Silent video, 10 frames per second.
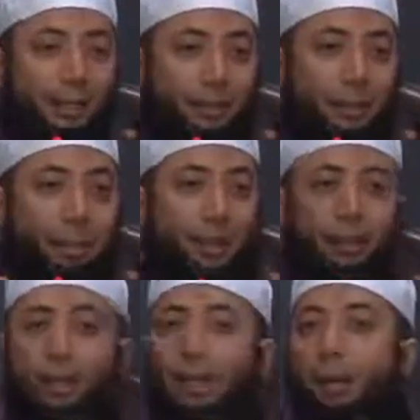jadi
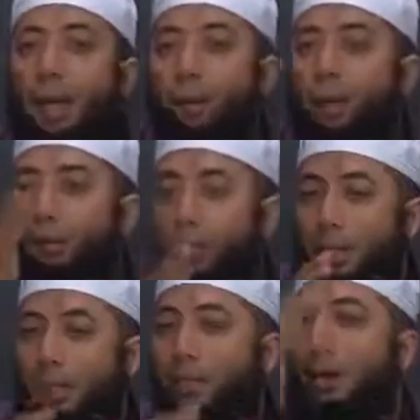misalnya inna malu
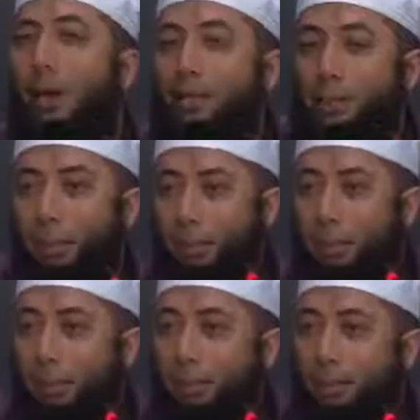bin niat dibalik sama
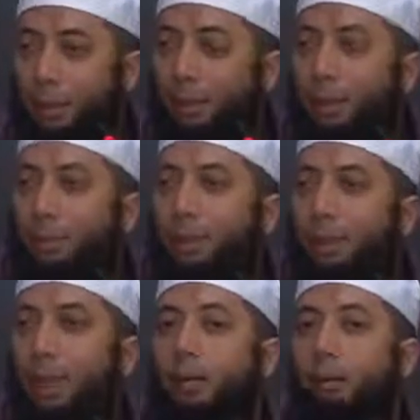dia. Inna
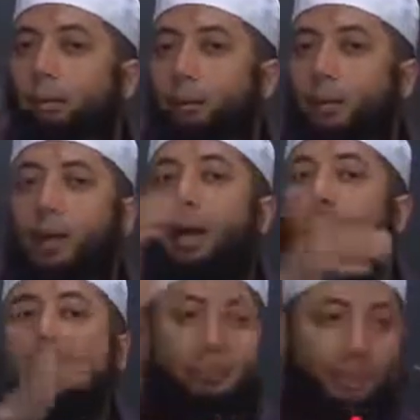niatu fil
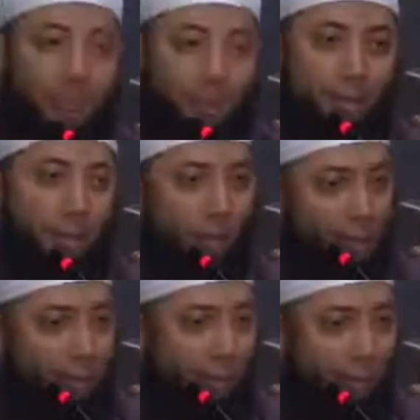amal misalnya dibalik.
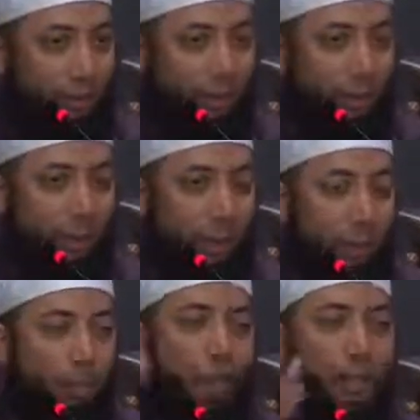Ya. ya.
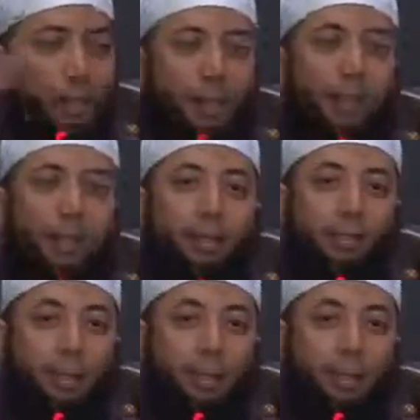Maka ini